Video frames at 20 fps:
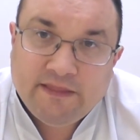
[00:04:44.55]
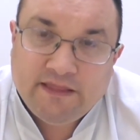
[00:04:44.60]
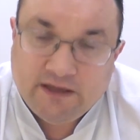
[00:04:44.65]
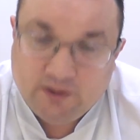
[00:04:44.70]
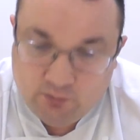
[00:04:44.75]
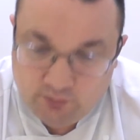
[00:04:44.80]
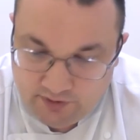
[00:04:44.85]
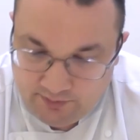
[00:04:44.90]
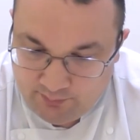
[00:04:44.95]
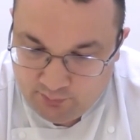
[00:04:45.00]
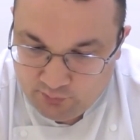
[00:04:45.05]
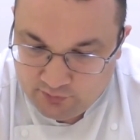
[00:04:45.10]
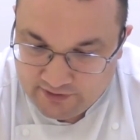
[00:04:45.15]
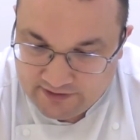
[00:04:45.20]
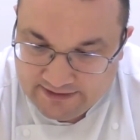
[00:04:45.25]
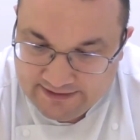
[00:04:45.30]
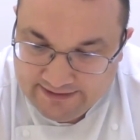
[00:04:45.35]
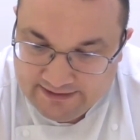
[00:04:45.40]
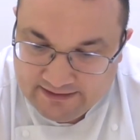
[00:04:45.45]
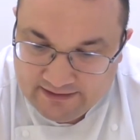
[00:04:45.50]
Такой
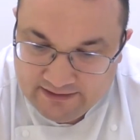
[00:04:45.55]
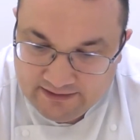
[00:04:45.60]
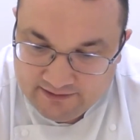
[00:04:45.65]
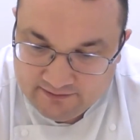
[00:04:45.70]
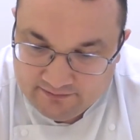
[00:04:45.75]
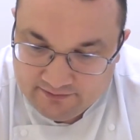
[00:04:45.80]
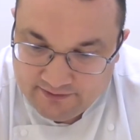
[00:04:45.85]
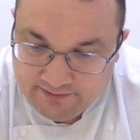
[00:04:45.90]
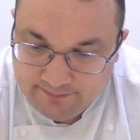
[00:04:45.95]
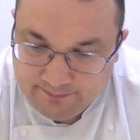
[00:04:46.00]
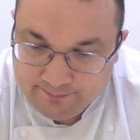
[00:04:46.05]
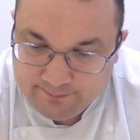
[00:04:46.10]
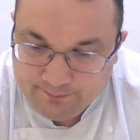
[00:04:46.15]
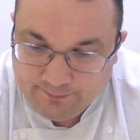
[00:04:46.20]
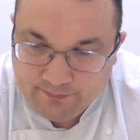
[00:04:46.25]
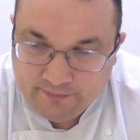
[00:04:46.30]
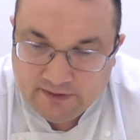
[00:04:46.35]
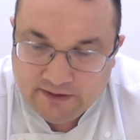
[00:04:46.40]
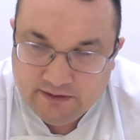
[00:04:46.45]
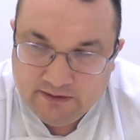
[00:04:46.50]
ребенок крикливый,
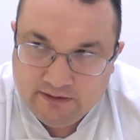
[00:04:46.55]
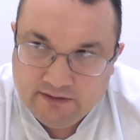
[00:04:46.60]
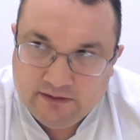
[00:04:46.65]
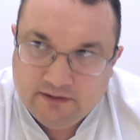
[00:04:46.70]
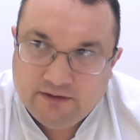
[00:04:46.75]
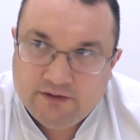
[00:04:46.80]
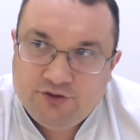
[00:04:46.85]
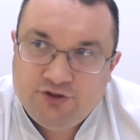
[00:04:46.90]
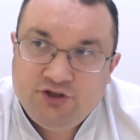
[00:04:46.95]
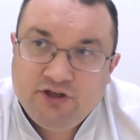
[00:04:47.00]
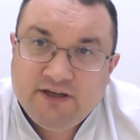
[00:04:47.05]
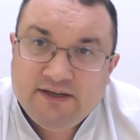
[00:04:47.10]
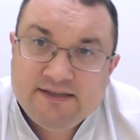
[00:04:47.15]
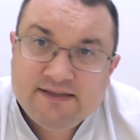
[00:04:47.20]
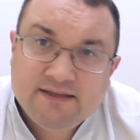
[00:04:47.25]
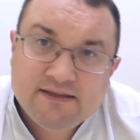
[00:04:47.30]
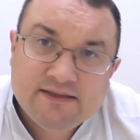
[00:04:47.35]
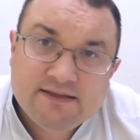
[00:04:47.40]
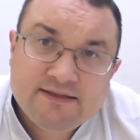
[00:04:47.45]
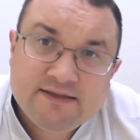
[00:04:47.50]
а,
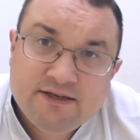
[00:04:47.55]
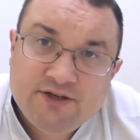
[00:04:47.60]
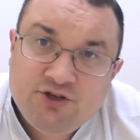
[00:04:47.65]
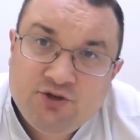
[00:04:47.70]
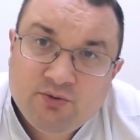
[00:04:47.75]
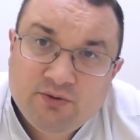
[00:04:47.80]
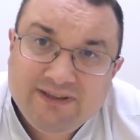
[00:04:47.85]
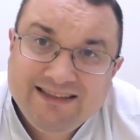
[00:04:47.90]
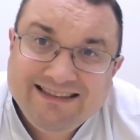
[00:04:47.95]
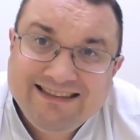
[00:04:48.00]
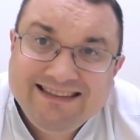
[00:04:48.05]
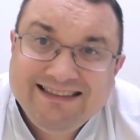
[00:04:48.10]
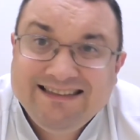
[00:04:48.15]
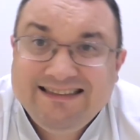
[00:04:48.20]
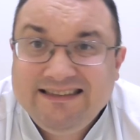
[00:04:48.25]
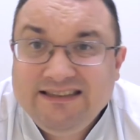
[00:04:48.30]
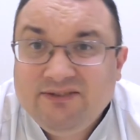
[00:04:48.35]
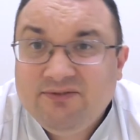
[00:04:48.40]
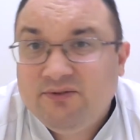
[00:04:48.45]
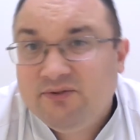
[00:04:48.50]
часто за счет
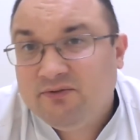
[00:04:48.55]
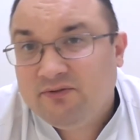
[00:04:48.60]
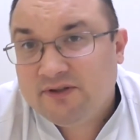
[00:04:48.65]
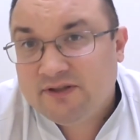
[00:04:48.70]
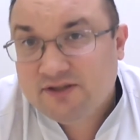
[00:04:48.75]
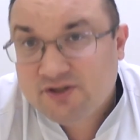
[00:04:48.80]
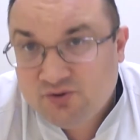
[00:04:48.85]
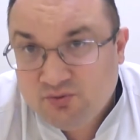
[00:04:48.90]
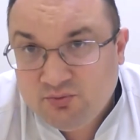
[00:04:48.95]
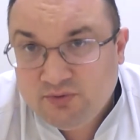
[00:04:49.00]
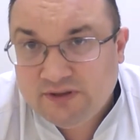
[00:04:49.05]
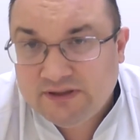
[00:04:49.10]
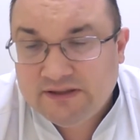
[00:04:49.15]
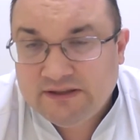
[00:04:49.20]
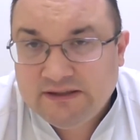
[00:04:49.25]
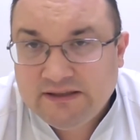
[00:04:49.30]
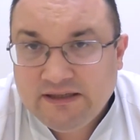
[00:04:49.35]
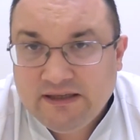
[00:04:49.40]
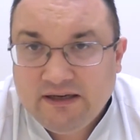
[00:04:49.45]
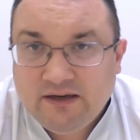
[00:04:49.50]
интенсивного зуда
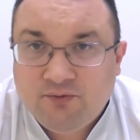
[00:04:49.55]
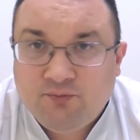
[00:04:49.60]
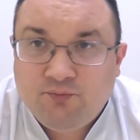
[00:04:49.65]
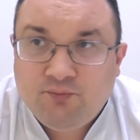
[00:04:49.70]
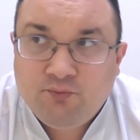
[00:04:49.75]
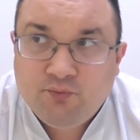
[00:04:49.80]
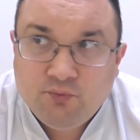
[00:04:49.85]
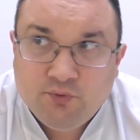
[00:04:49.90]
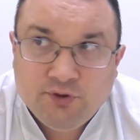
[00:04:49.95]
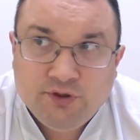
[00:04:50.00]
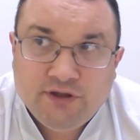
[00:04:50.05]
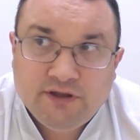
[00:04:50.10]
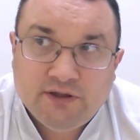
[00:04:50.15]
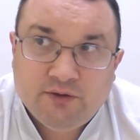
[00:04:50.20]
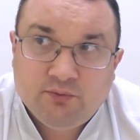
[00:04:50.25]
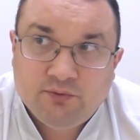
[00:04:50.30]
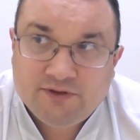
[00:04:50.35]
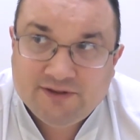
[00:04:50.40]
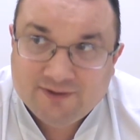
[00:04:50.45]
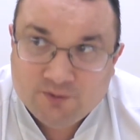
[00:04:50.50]
на фоне
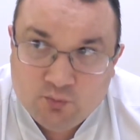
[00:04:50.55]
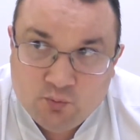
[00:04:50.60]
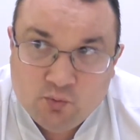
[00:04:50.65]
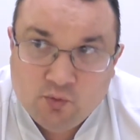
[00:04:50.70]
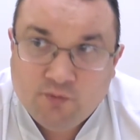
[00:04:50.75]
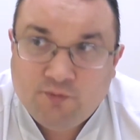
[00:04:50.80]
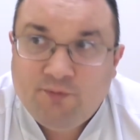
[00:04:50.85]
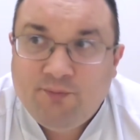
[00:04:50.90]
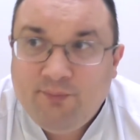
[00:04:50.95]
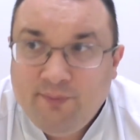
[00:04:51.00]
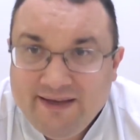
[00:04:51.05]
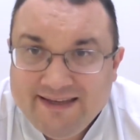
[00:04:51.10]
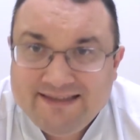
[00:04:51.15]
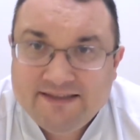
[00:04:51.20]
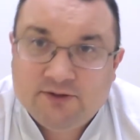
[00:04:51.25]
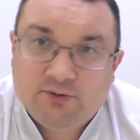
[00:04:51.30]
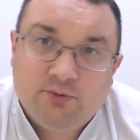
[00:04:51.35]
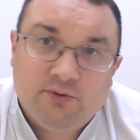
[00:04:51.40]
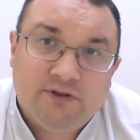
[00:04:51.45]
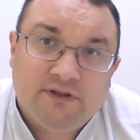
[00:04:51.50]
узелков
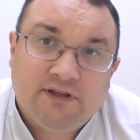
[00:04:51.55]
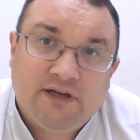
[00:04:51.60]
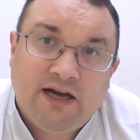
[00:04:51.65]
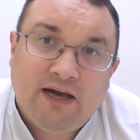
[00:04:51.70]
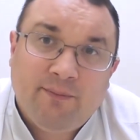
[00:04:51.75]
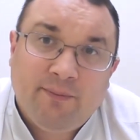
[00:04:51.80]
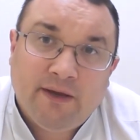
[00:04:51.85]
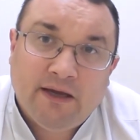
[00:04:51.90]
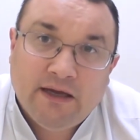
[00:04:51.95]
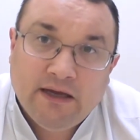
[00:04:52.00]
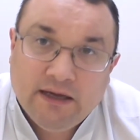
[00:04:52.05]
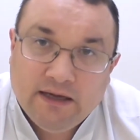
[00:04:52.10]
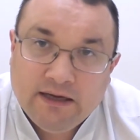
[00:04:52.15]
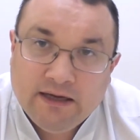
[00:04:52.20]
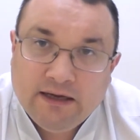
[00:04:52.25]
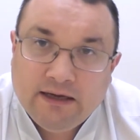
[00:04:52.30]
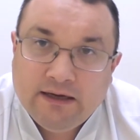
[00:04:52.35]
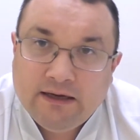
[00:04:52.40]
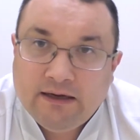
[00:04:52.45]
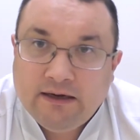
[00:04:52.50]
вместе с узелками
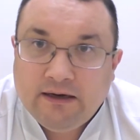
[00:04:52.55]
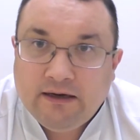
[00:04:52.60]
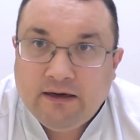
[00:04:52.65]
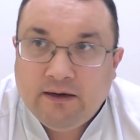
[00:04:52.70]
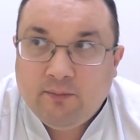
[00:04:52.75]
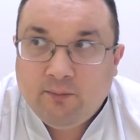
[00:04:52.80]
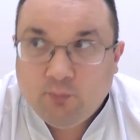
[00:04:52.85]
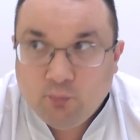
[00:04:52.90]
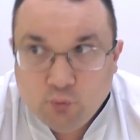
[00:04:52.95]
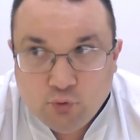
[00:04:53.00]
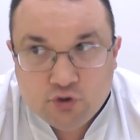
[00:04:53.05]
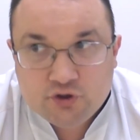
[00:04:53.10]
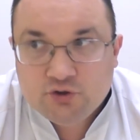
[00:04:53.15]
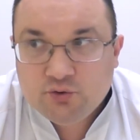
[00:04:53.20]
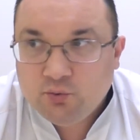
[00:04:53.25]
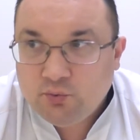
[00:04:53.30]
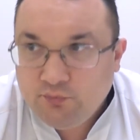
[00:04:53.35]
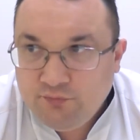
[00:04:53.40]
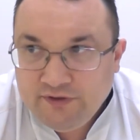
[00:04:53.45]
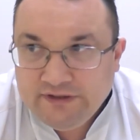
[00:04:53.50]
а,
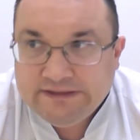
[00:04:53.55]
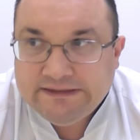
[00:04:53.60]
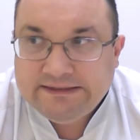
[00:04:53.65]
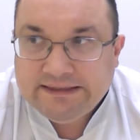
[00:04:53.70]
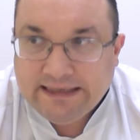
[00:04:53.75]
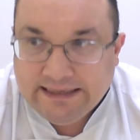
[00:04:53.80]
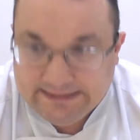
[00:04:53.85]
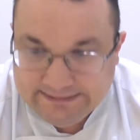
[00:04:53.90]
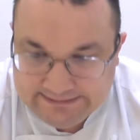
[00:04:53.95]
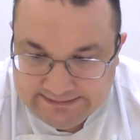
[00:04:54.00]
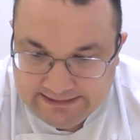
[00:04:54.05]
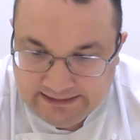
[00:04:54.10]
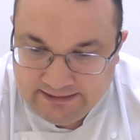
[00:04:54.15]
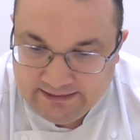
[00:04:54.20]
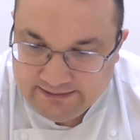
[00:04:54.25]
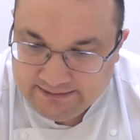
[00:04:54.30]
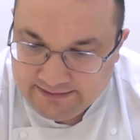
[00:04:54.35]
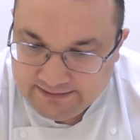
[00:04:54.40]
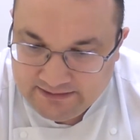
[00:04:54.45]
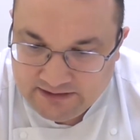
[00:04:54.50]
можно увидеть
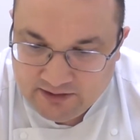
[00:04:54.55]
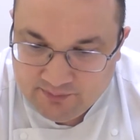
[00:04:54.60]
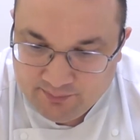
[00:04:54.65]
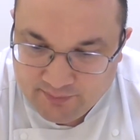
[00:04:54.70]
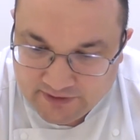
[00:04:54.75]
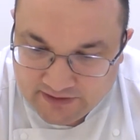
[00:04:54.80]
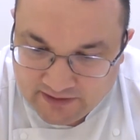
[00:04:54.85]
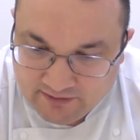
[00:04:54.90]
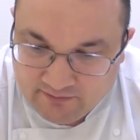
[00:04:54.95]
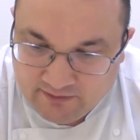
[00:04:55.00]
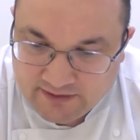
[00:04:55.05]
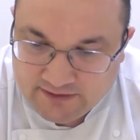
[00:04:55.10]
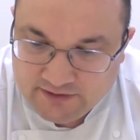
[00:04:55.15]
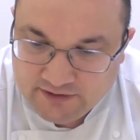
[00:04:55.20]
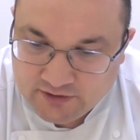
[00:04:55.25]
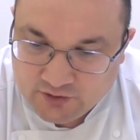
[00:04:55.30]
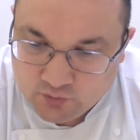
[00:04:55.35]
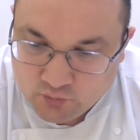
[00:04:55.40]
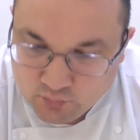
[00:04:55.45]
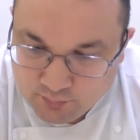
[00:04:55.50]
отдельные такие
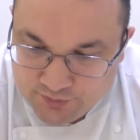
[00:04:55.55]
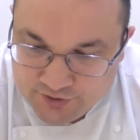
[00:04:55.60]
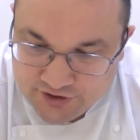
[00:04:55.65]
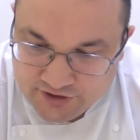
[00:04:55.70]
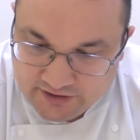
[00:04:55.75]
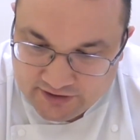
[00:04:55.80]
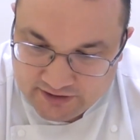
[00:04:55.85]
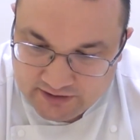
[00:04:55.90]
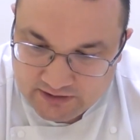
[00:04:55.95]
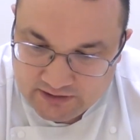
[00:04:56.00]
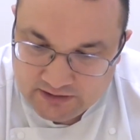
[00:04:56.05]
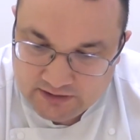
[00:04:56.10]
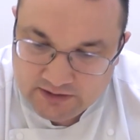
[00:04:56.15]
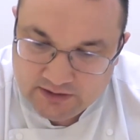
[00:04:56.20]
беловатые рубчики